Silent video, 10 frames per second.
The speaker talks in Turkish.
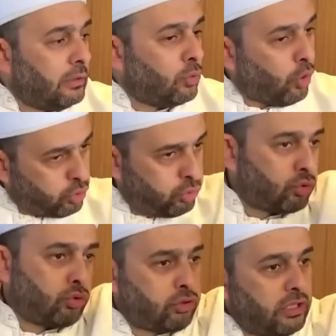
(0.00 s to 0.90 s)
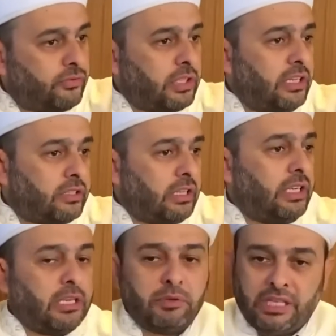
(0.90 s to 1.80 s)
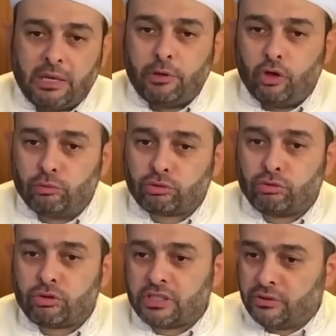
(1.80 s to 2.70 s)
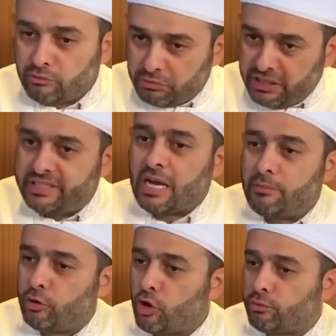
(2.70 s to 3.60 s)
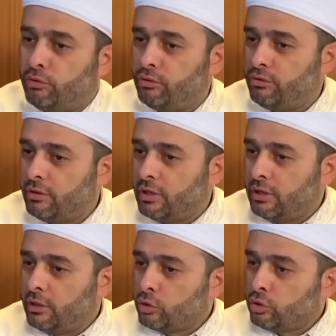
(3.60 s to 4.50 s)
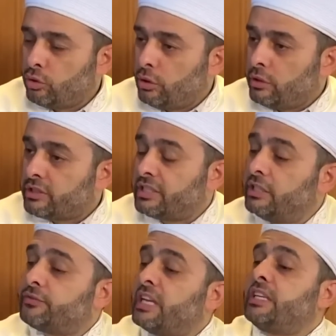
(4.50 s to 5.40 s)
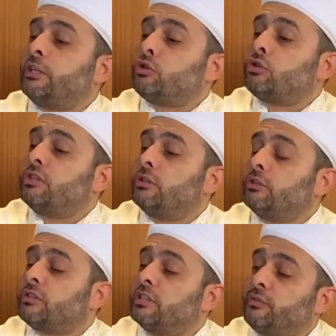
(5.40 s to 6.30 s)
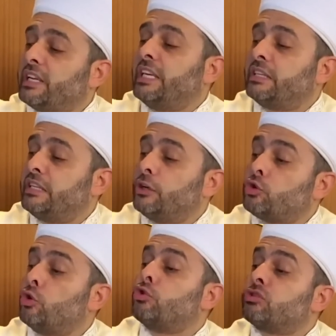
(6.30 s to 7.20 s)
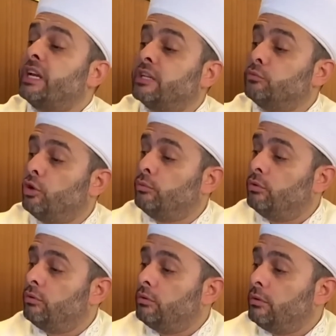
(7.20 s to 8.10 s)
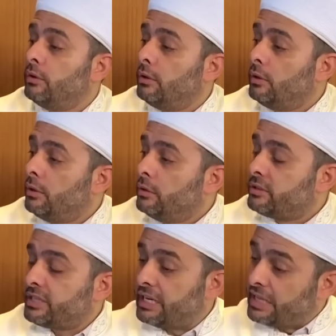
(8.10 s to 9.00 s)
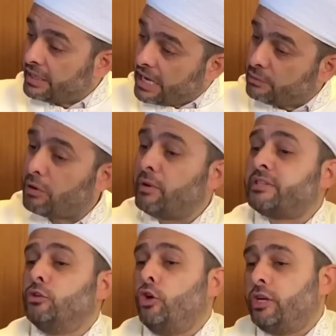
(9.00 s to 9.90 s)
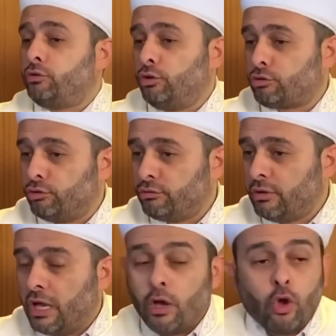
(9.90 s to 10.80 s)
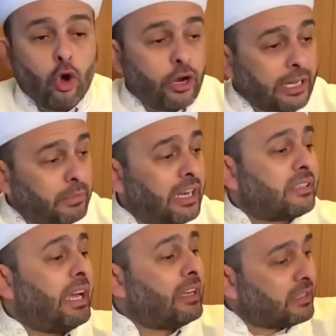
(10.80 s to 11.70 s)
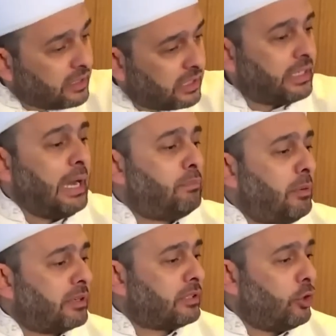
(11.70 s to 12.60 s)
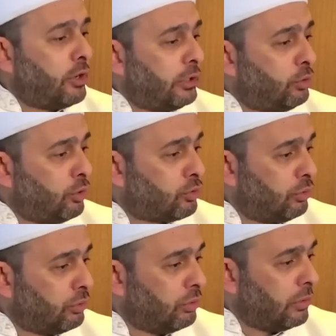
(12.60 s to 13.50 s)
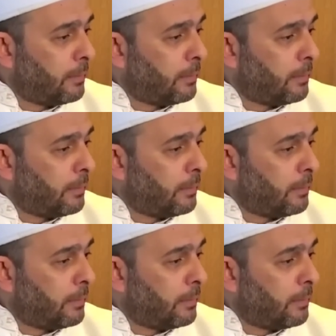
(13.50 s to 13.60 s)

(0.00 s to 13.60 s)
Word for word: koştursun sınıfta istediği gibi diyebiliyor musunuz? Sınıfın bir nizamı yok mu? Sınıftaki sınıfa girdiğinde çocuk sayılmıyor mu? Sıradan kalkmamasını öğretiyorsun. Öğretmene saygısızlık yapmamasını öğretiyorsun.